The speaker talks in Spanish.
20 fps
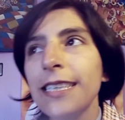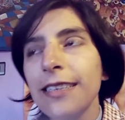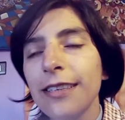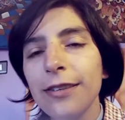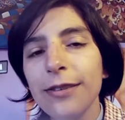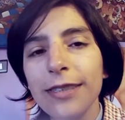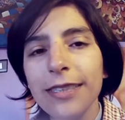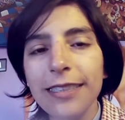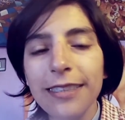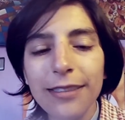
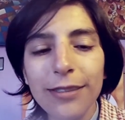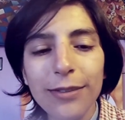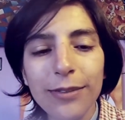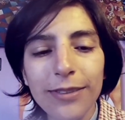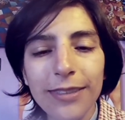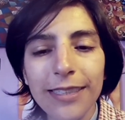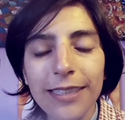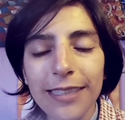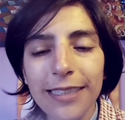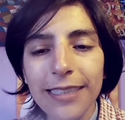Lo que
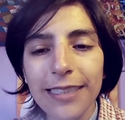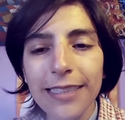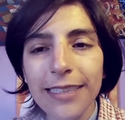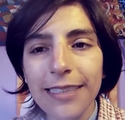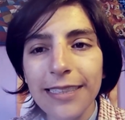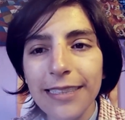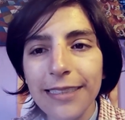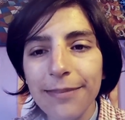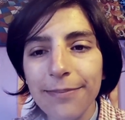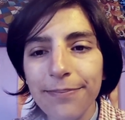hizo
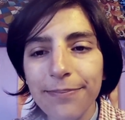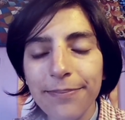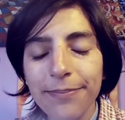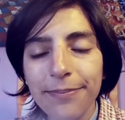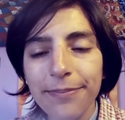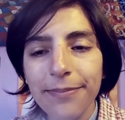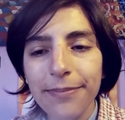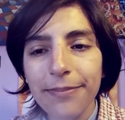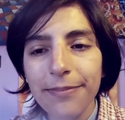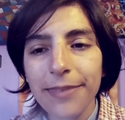que
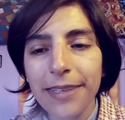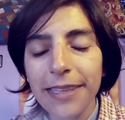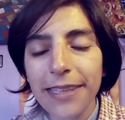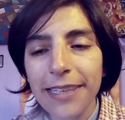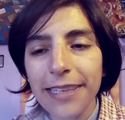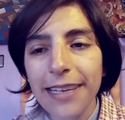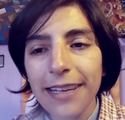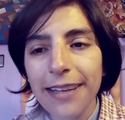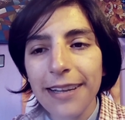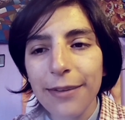me
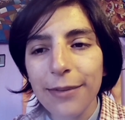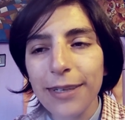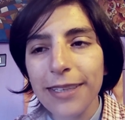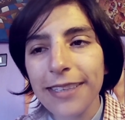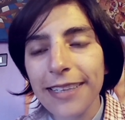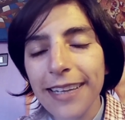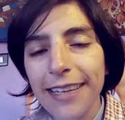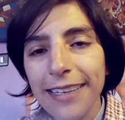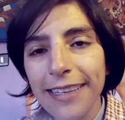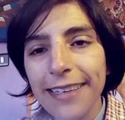diera un
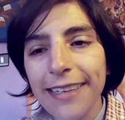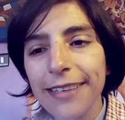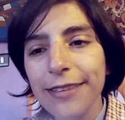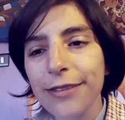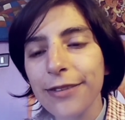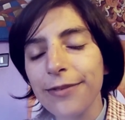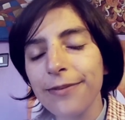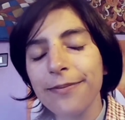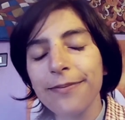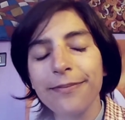ataque al
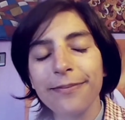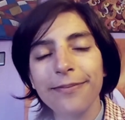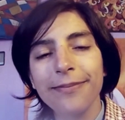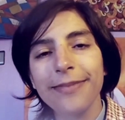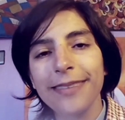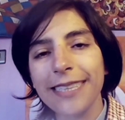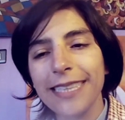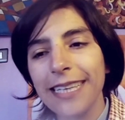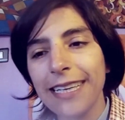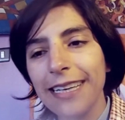hígado
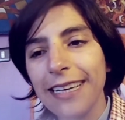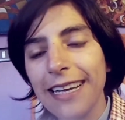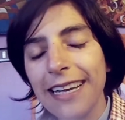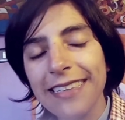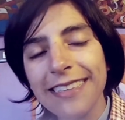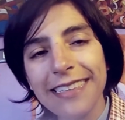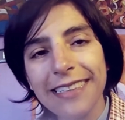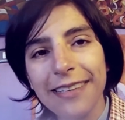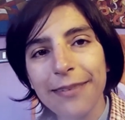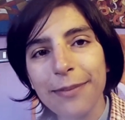que
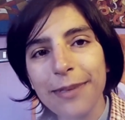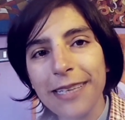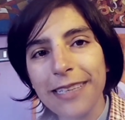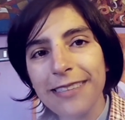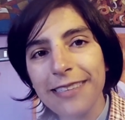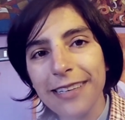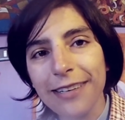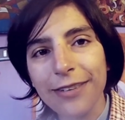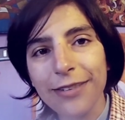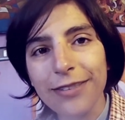casi terminan
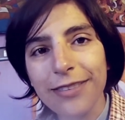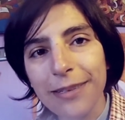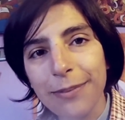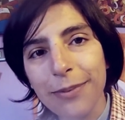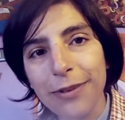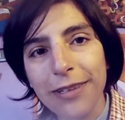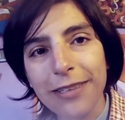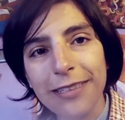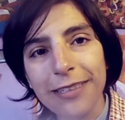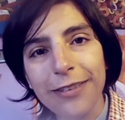cirrosis
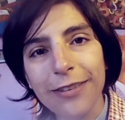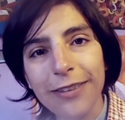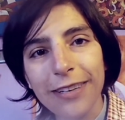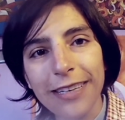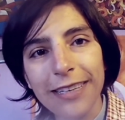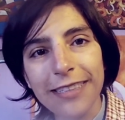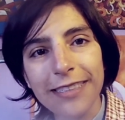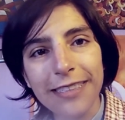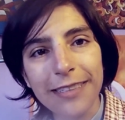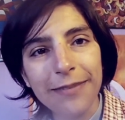por exceso de
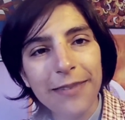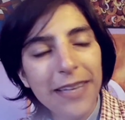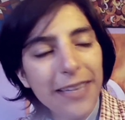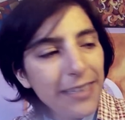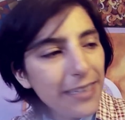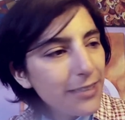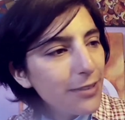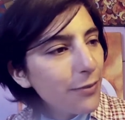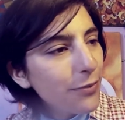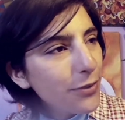leche.
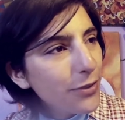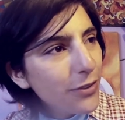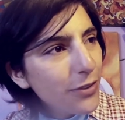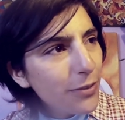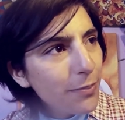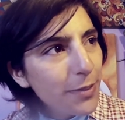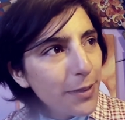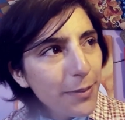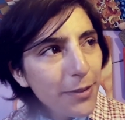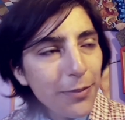Y ese fue uno de
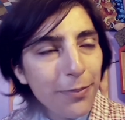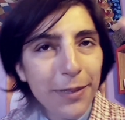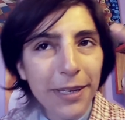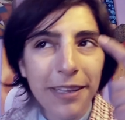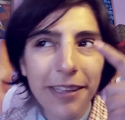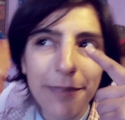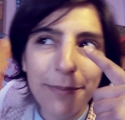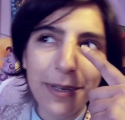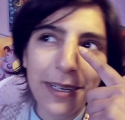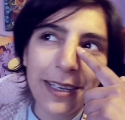los primeros
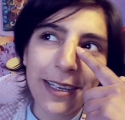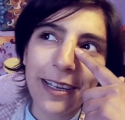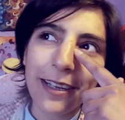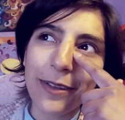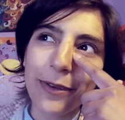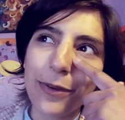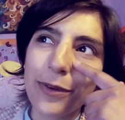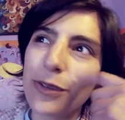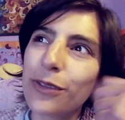paradigmas que cayó.